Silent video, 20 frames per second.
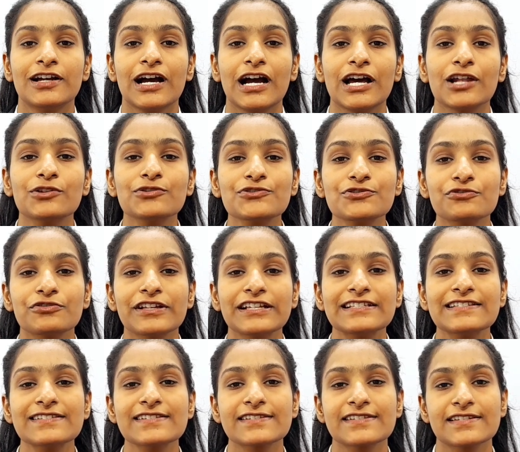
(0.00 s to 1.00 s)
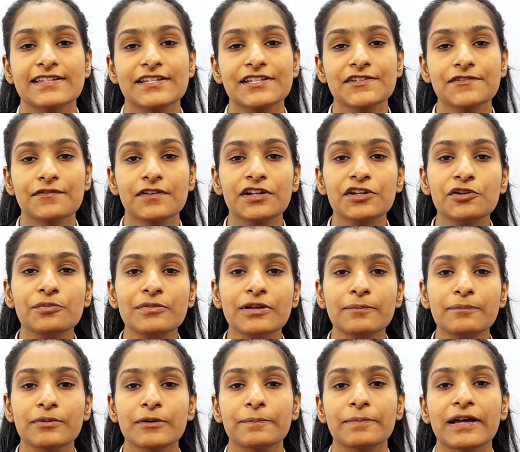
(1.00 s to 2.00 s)
हेलो स्टूडेंट्स इस वीडियो में
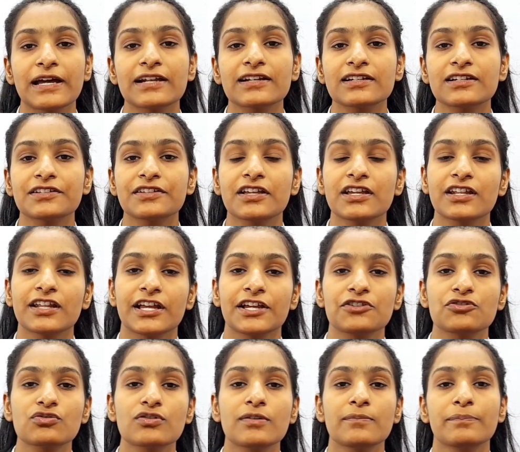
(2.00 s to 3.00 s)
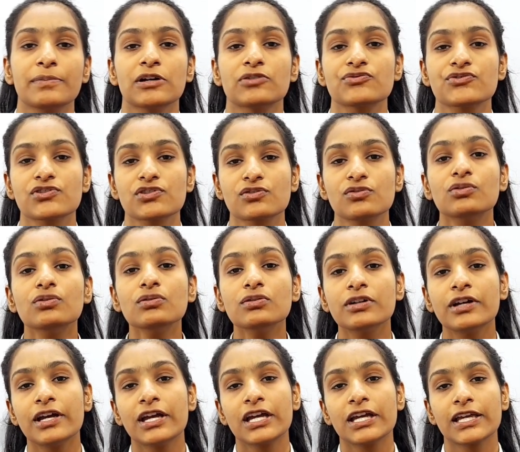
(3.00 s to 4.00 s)
हम प्रिपेयर करते हैं नाइट्रो कंपाउंड्स को
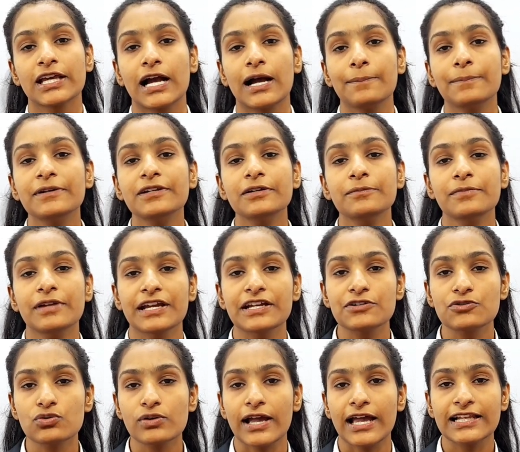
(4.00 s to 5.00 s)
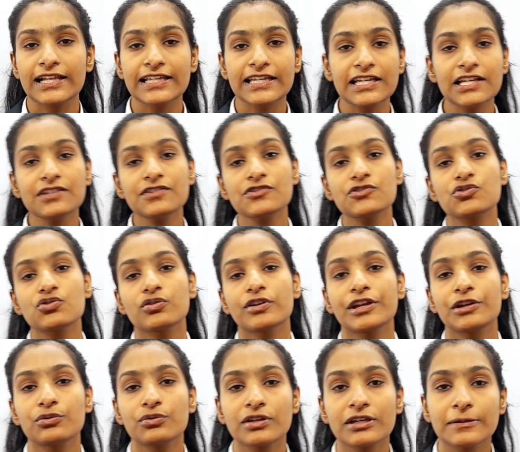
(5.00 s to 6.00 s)
यहाँ पर हम नाइट्रो एल्केन्स जो
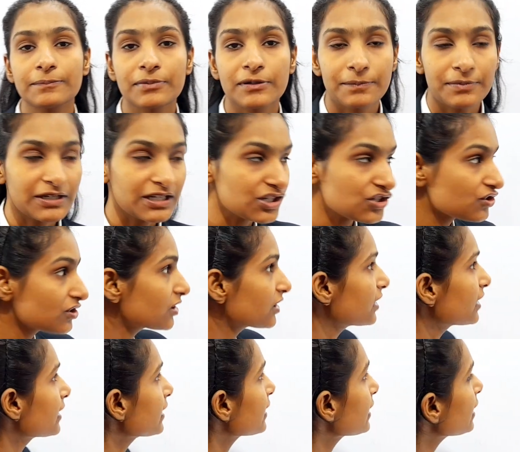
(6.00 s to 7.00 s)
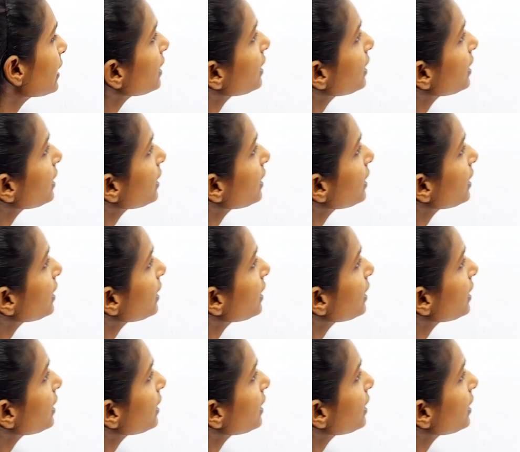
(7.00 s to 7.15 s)
है उनकी प्रिपरेशन करेंगे